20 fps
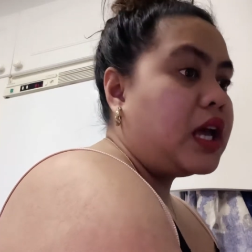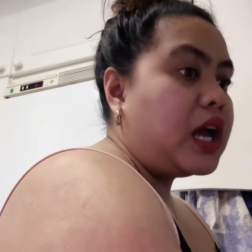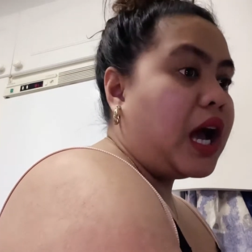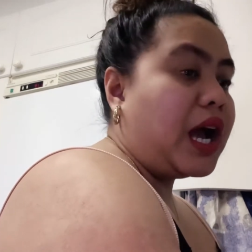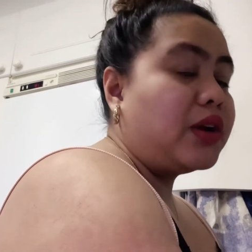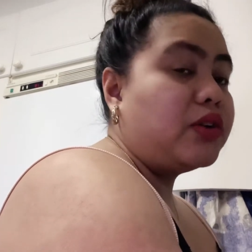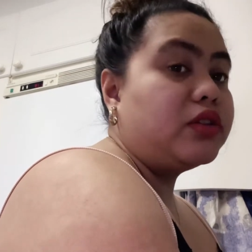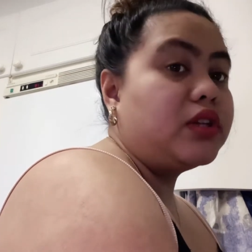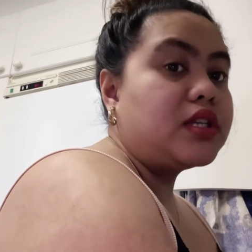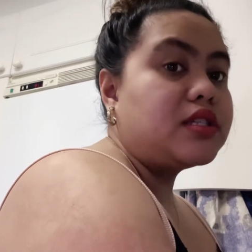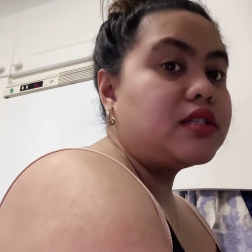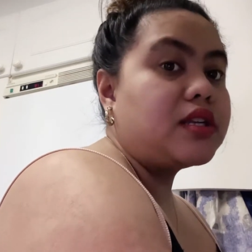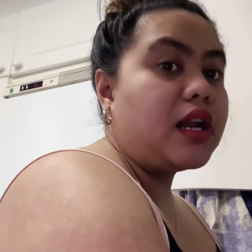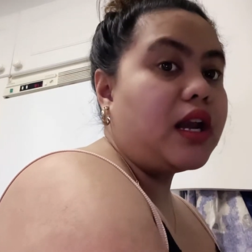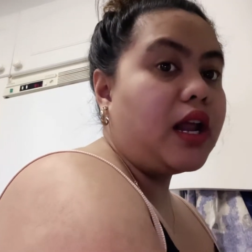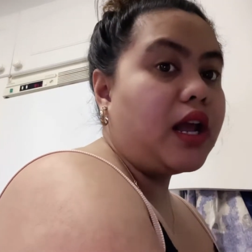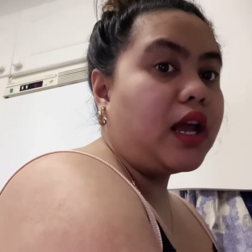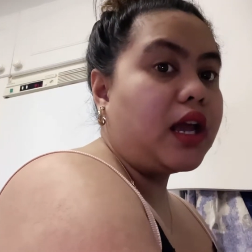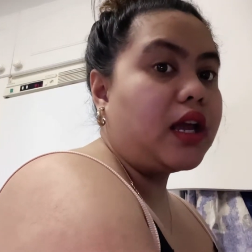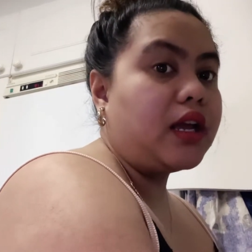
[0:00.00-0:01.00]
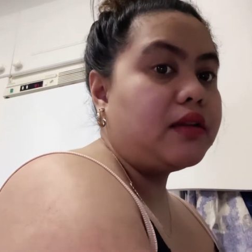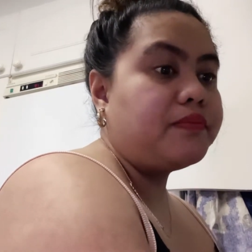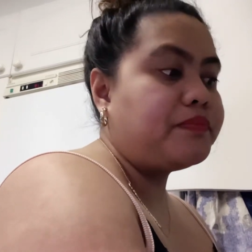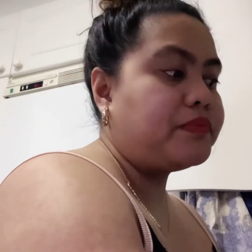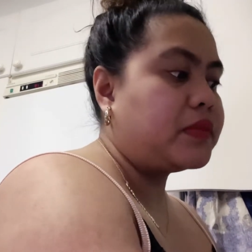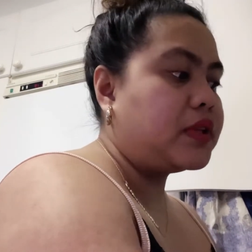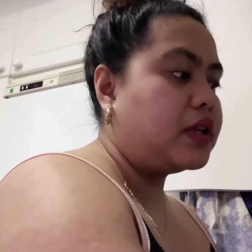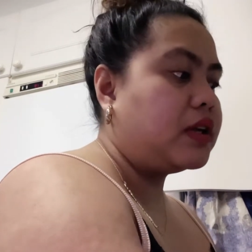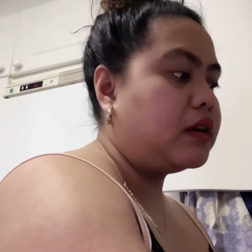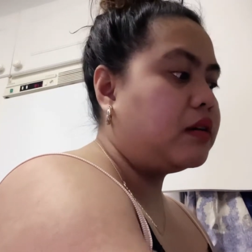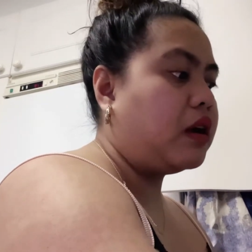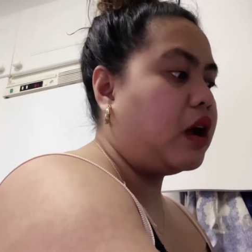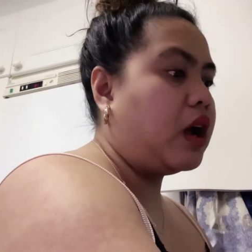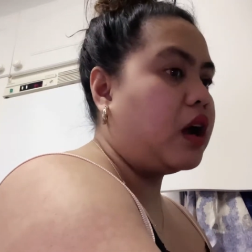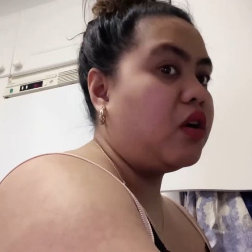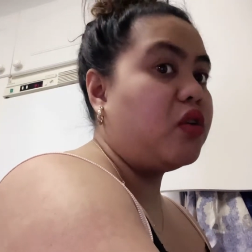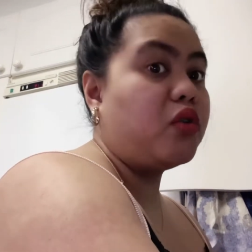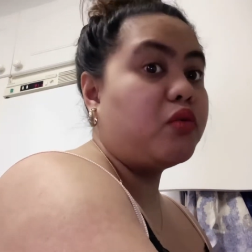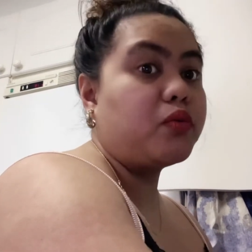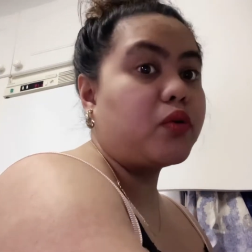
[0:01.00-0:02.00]
ano din sila eh, uh,
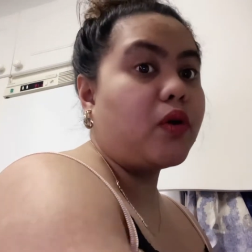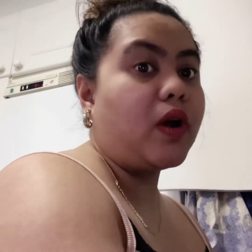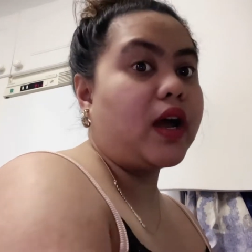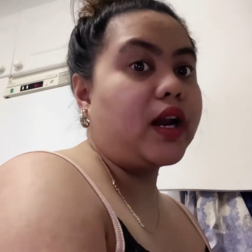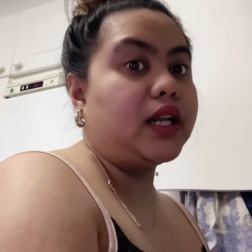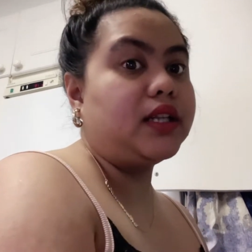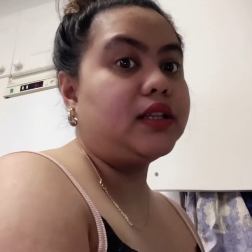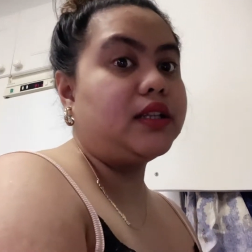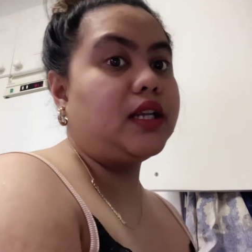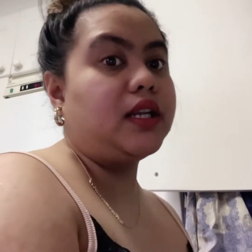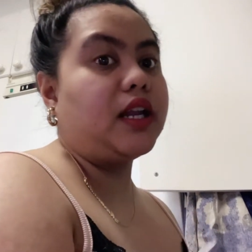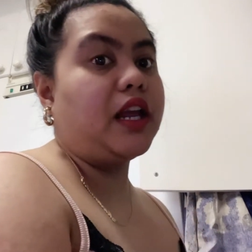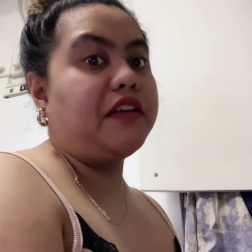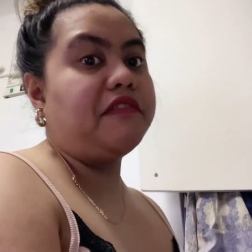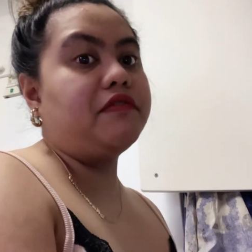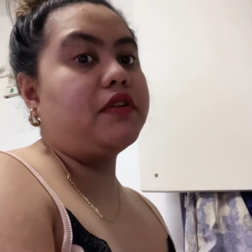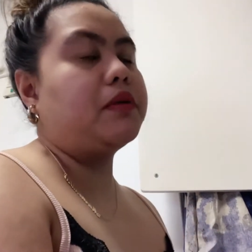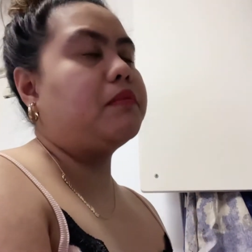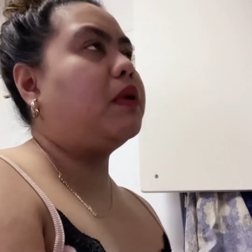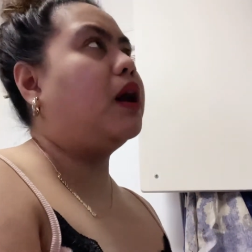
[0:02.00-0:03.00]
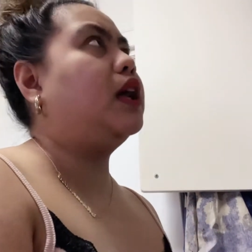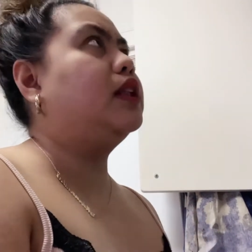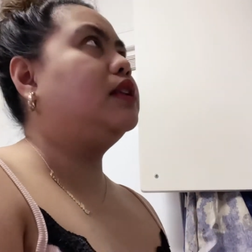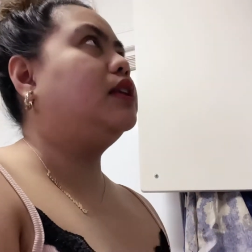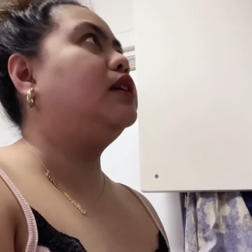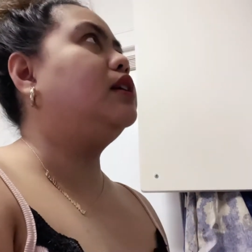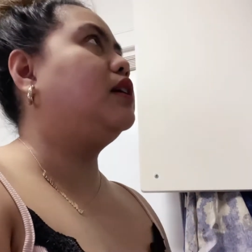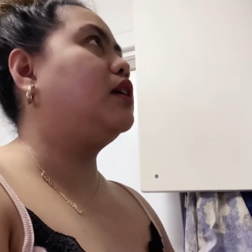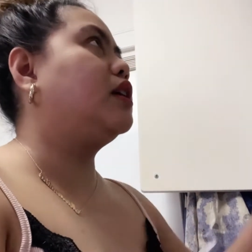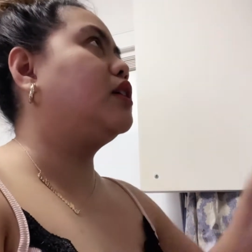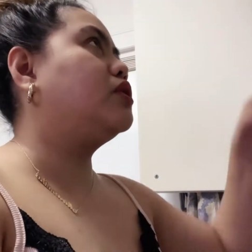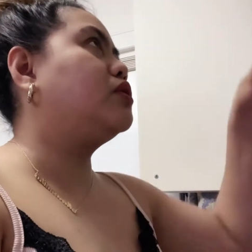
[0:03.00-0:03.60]
home quarantine everybody here.